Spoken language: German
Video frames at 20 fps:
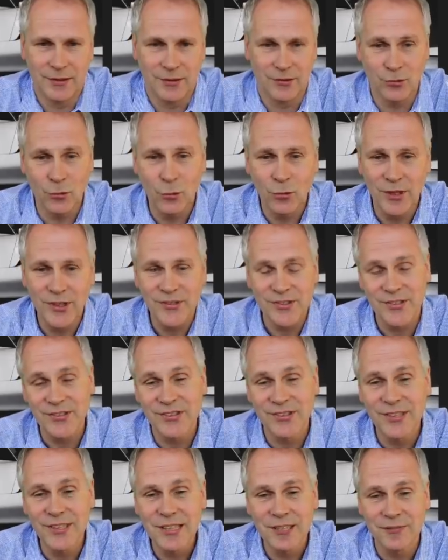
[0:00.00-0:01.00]
So, es
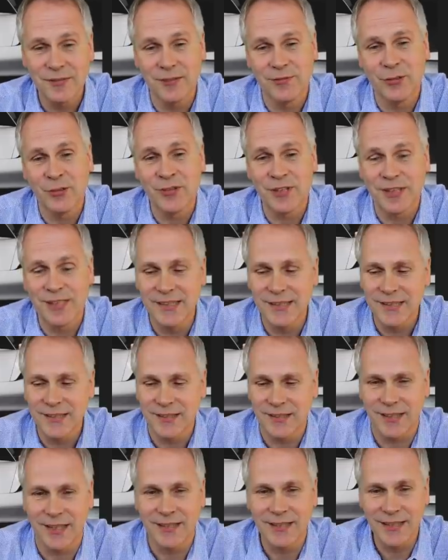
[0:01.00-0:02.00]
ist nicht
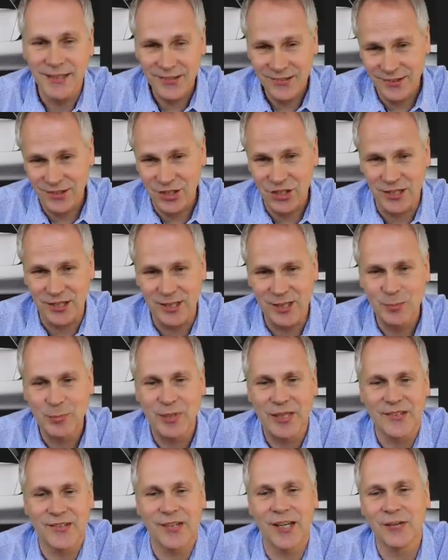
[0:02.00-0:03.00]
verwunderlich. An letzter Stelle
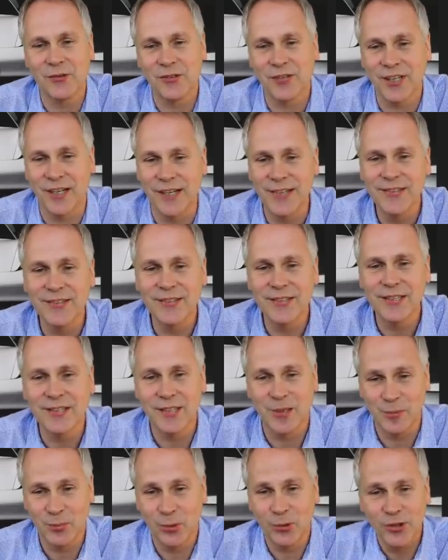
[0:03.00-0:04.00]
Platz 31
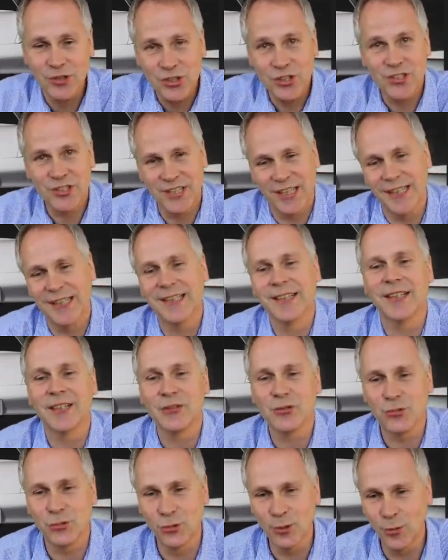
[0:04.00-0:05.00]
der Porsche
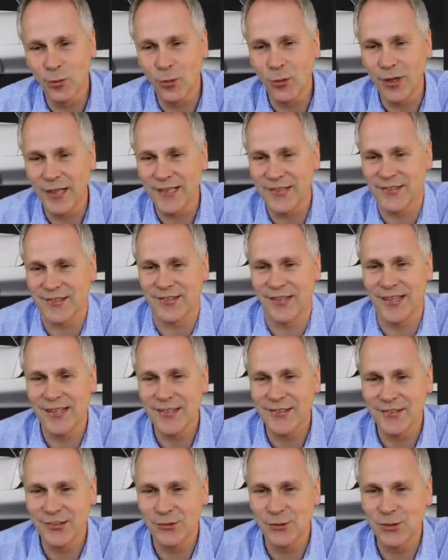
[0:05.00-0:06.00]
Taycan Turbo S. Er
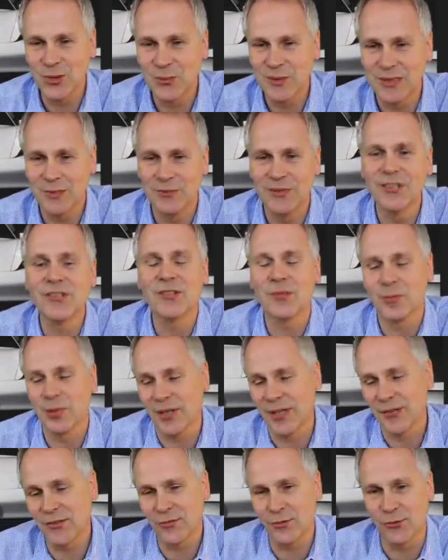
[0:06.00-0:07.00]
ist natürlich mit dem
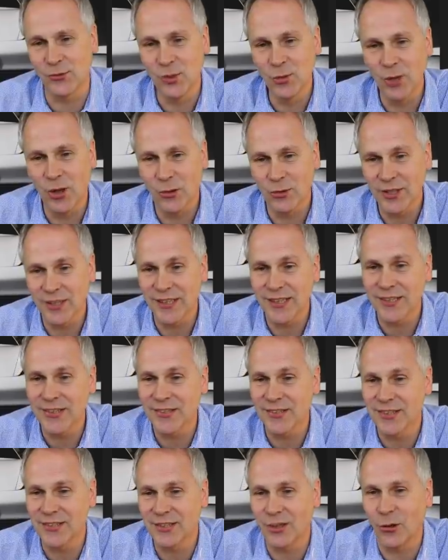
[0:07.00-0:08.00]
Listenpreis von über
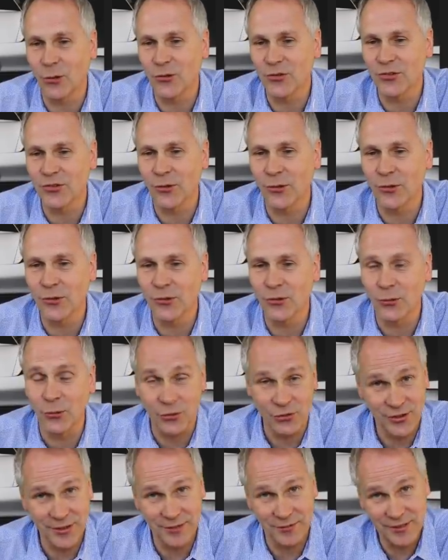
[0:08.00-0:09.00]
180.000 Euro
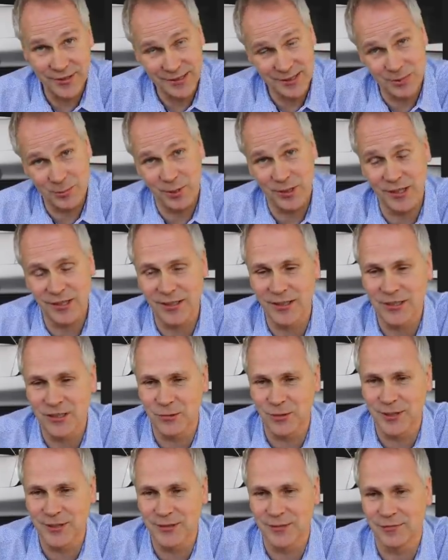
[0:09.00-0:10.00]
und der
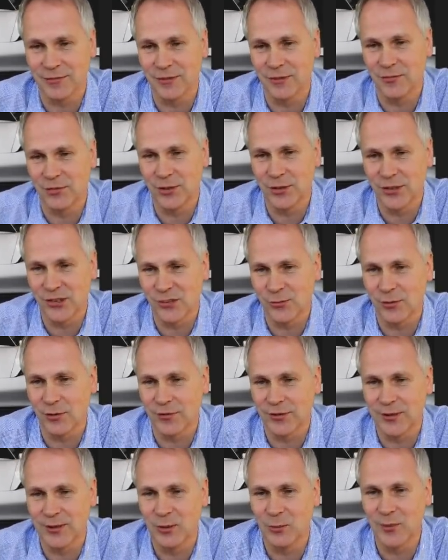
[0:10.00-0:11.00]
WLTP-Reichweite von
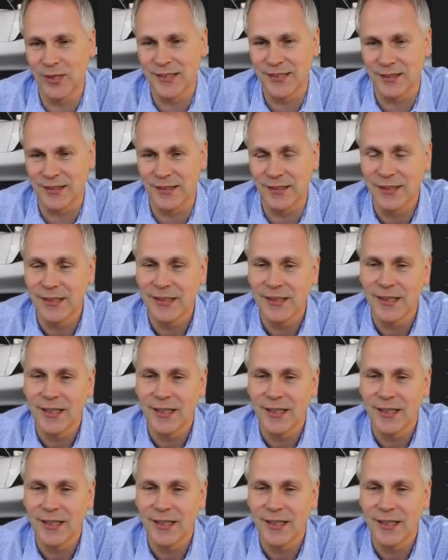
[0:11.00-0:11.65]
412 Kilometer